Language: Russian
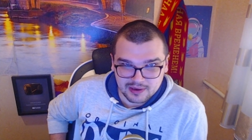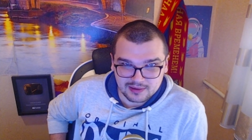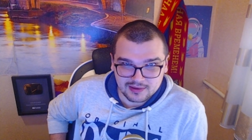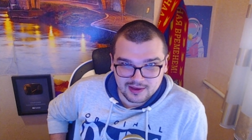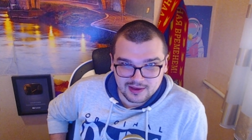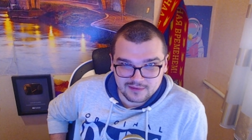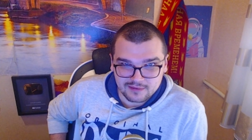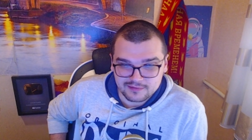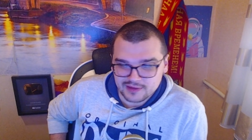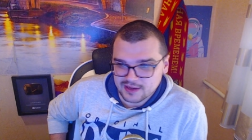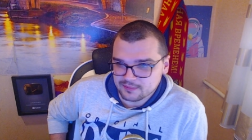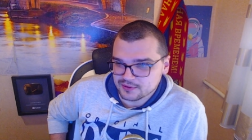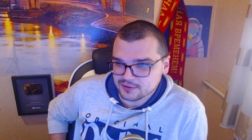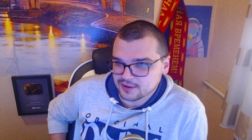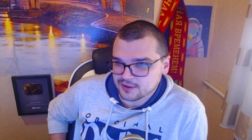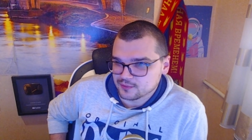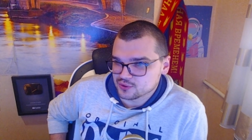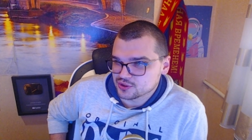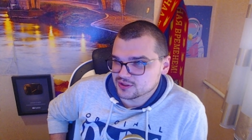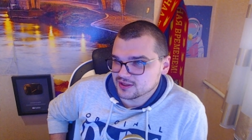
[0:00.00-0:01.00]
говна,
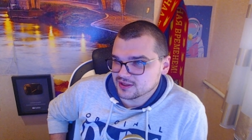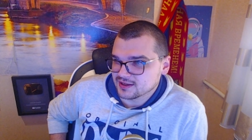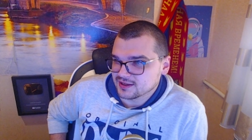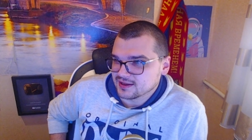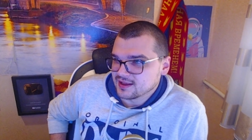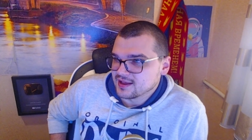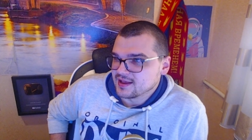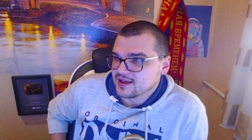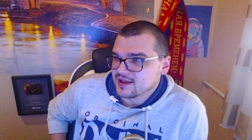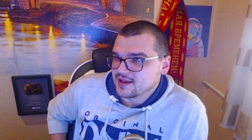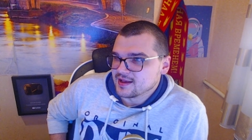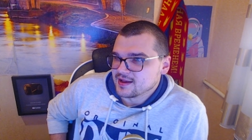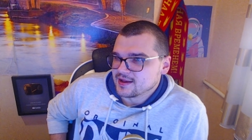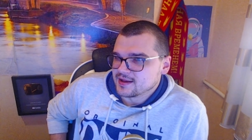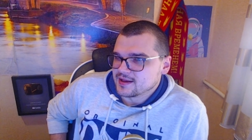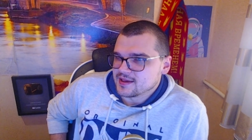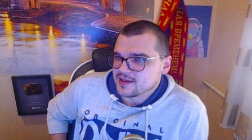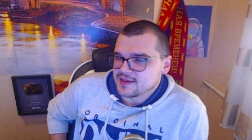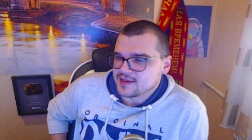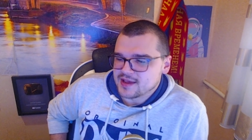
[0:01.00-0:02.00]
потому что
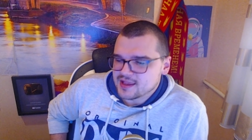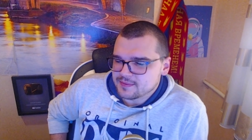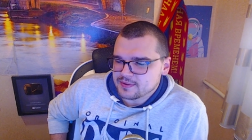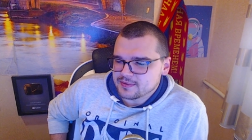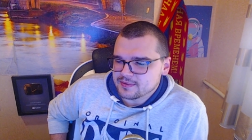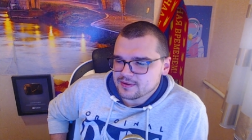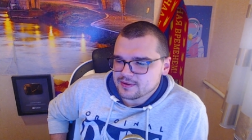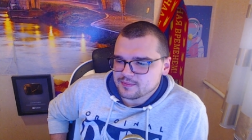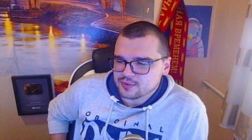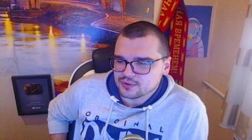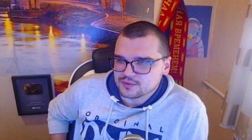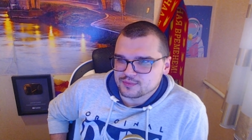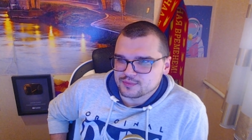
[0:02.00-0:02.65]
я не понимаю, про,